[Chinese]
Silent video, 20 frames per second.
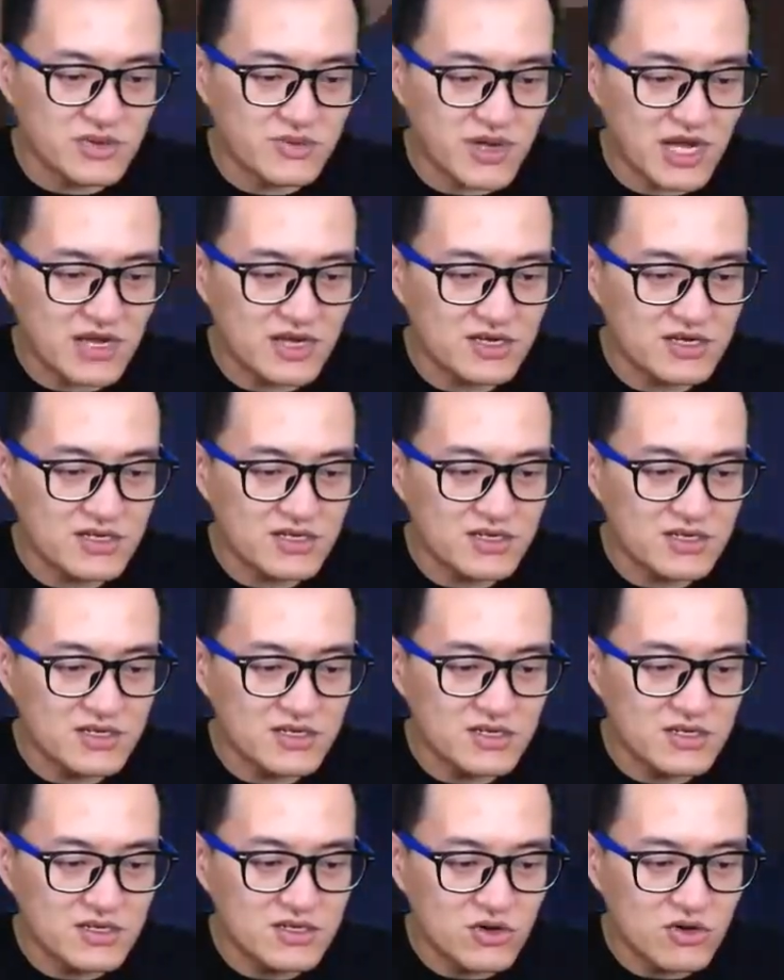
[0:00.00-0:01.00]
吗？
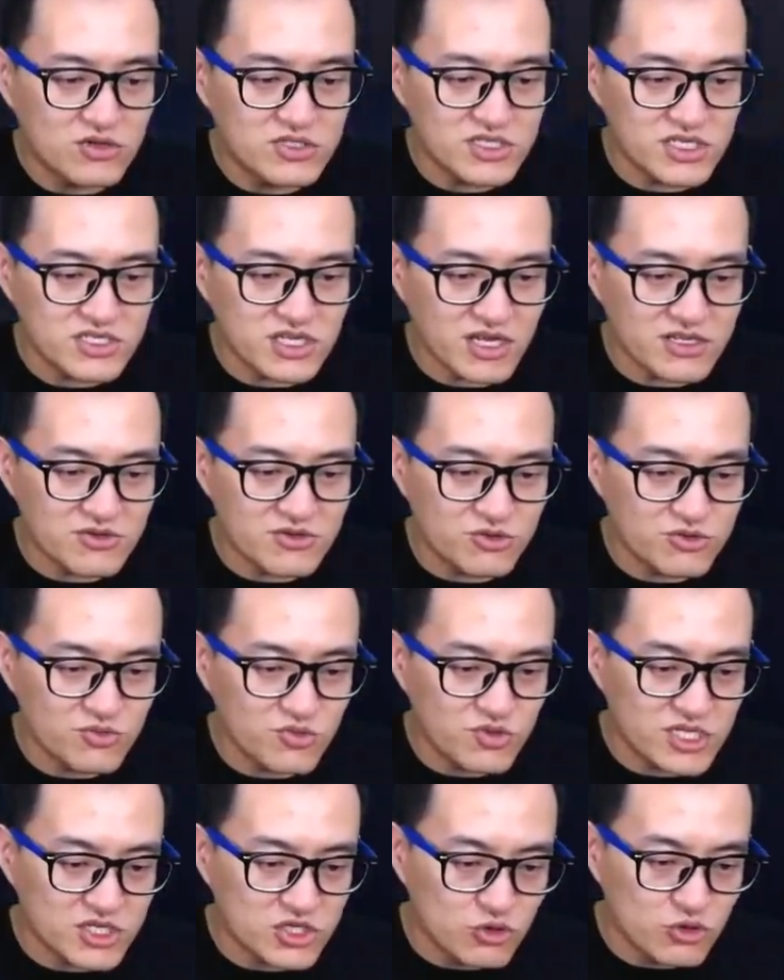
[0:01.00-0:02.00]
我这个箱子，我
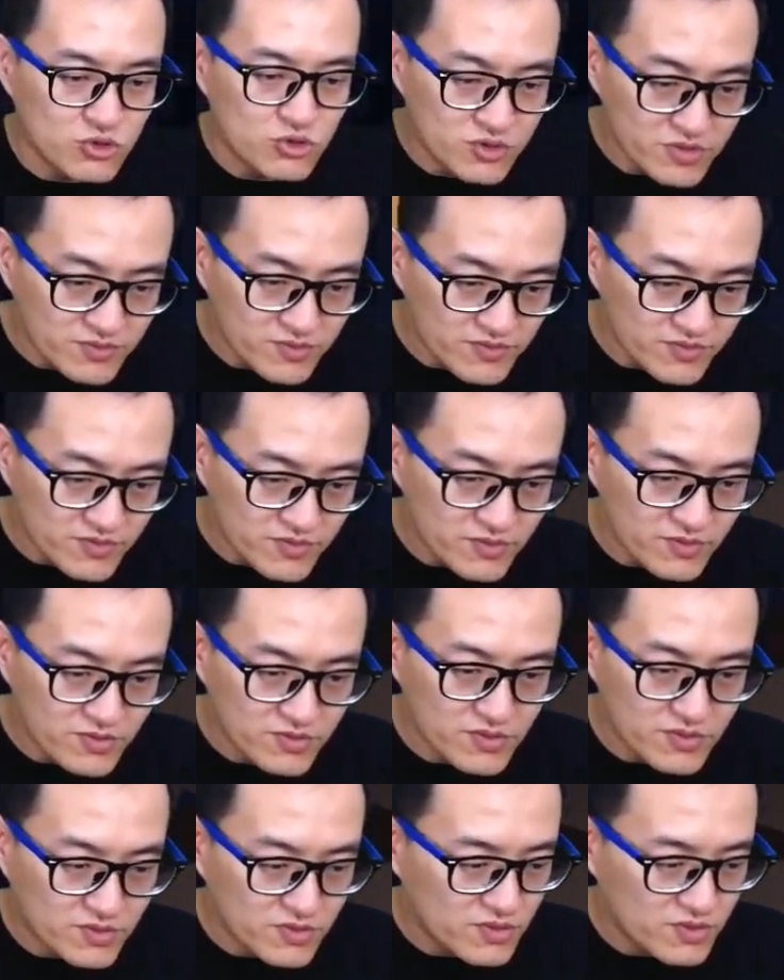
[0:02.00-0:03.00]
我得收。
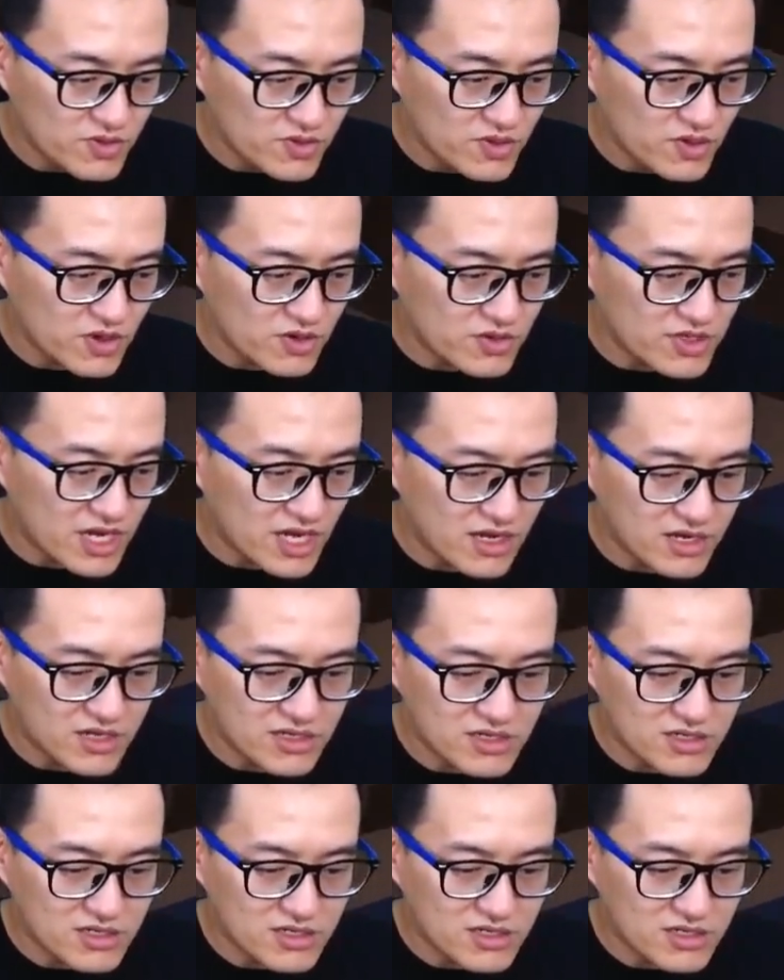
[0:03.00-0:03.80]
好的。